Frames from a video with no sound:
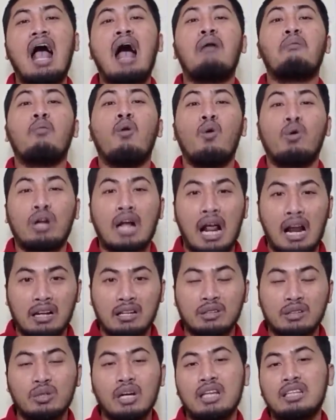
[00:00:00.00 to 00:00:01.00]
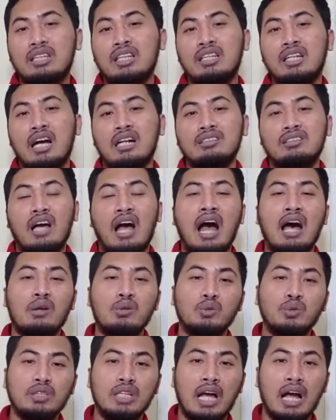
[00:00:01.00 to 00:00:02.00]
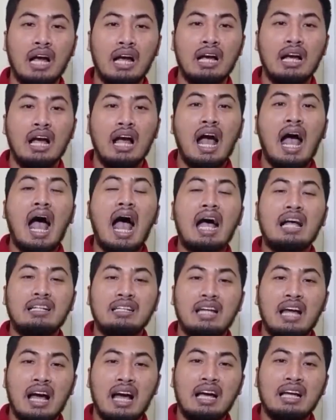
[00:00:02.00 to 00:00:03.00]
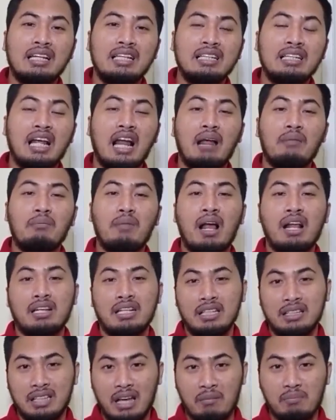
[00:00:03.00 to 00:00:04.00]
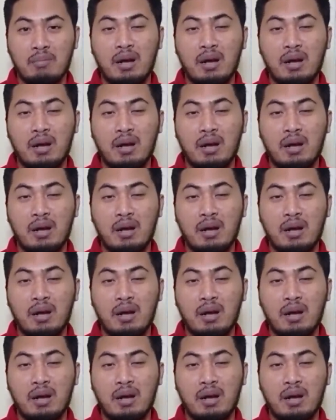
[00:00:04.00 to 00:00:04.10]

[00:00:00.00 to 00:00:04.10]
amoral gitu, yang tidak seharusnya ada di dalam Alkitab.